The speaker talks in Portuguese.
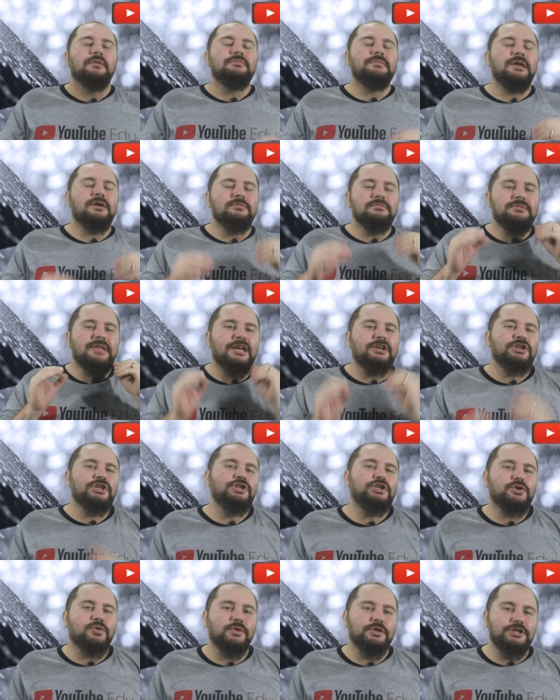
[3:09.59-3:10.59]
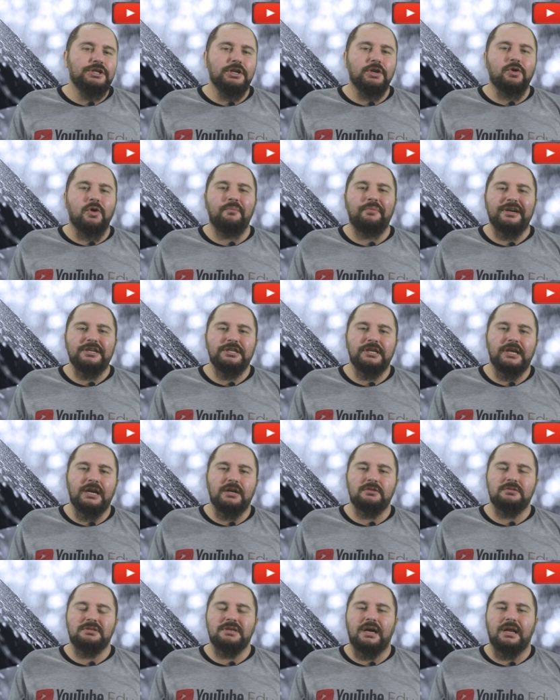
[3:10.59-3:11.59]
Não deixem de curtir e compartilhar
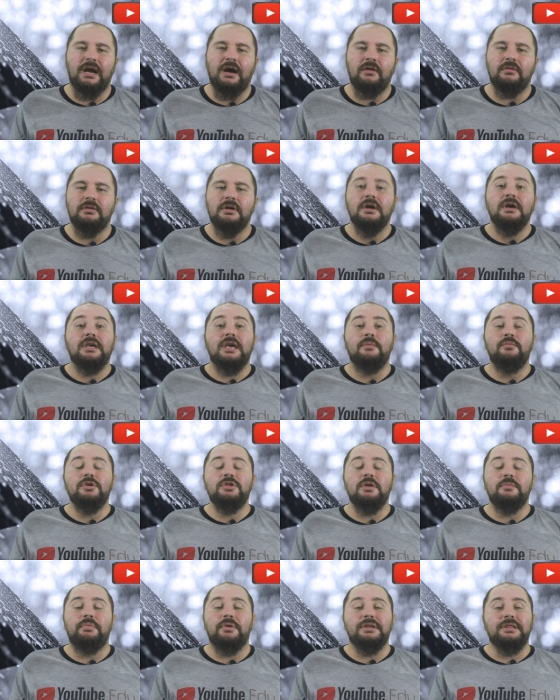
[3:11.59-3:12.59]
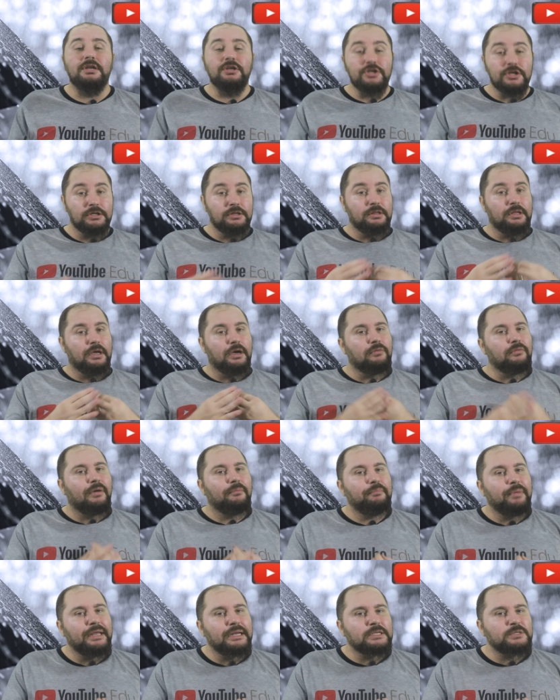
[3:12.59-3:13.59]
nosso canal, que é muito importante não
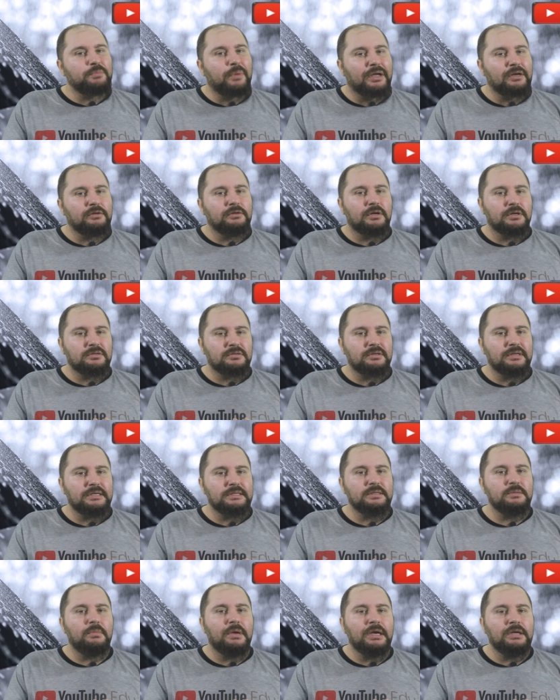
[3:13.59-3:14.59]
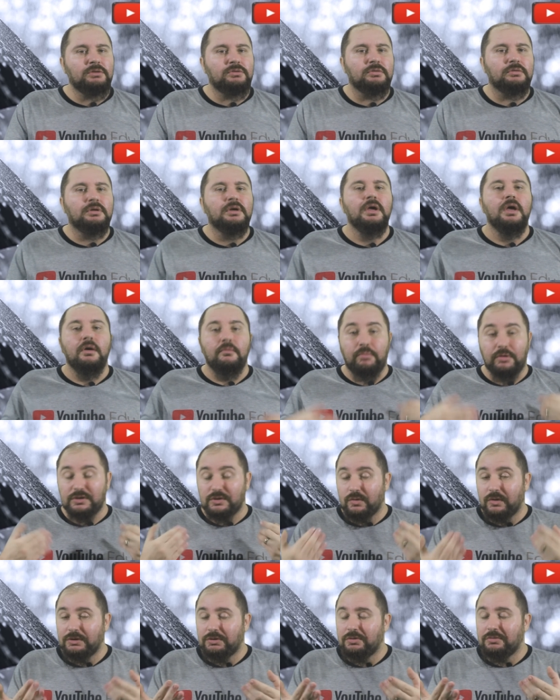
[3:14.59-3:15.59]
apenas para o nosso crescimento,
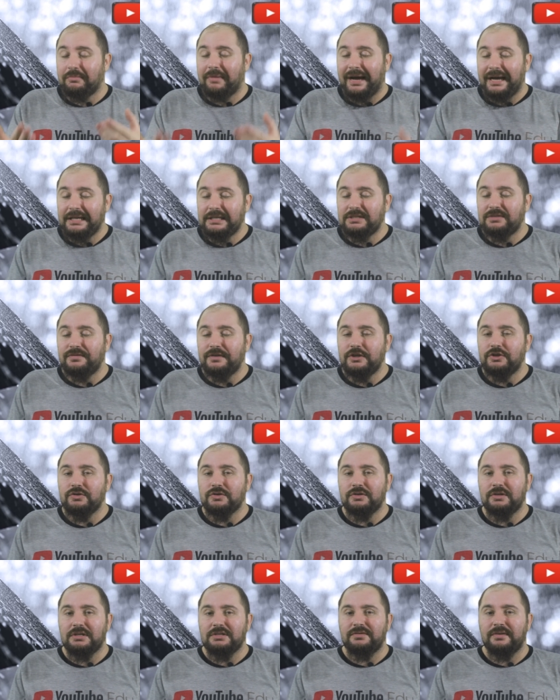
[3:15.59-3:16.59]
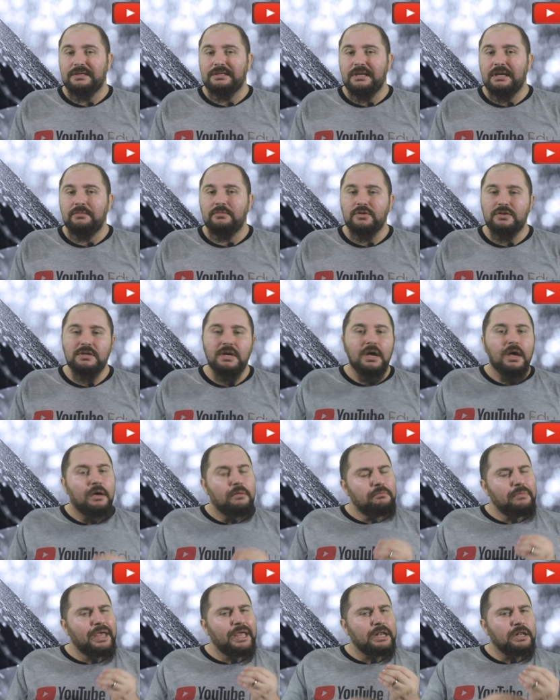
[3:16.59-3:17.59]
pois quanto mais vídeos nós fazemos,
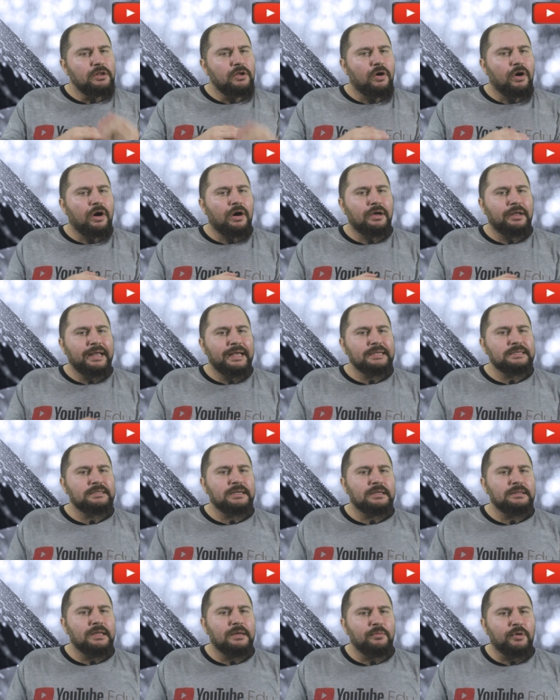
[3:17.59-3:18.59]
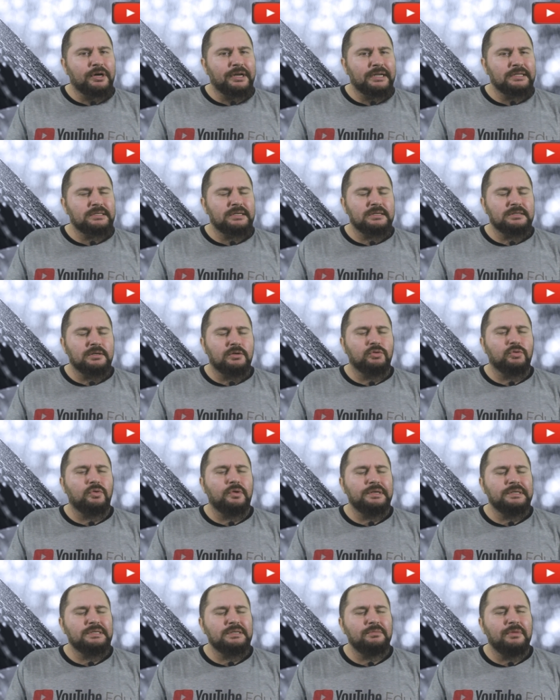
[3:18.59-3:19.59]
melhor essa democratização do
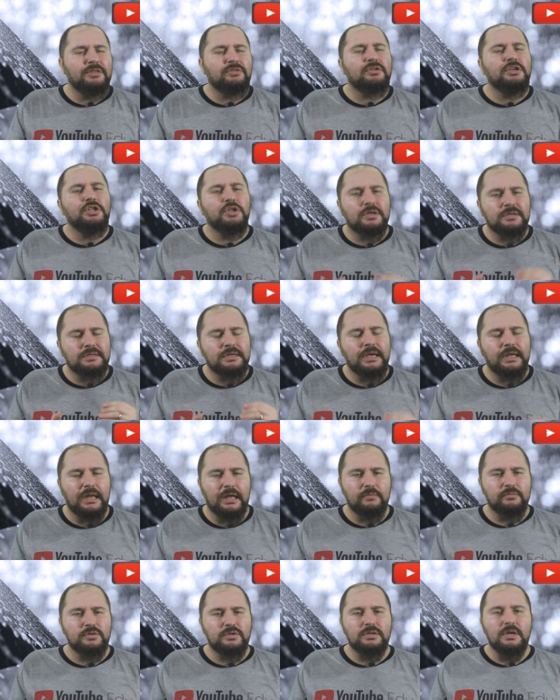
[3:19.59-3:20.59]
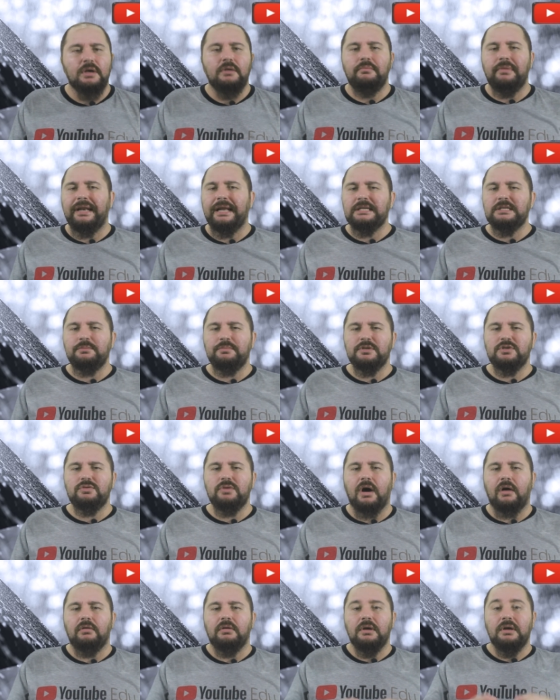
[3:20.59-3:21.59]
conhecimento que nós queremos. Beleza,
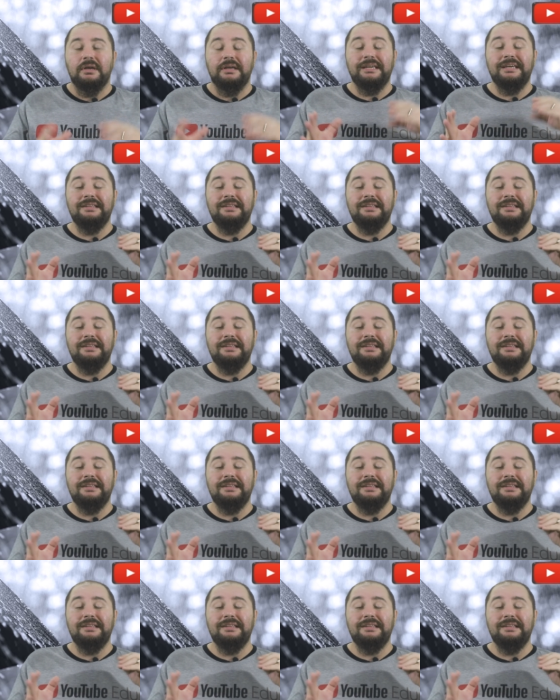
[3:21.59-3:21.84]
pessoal?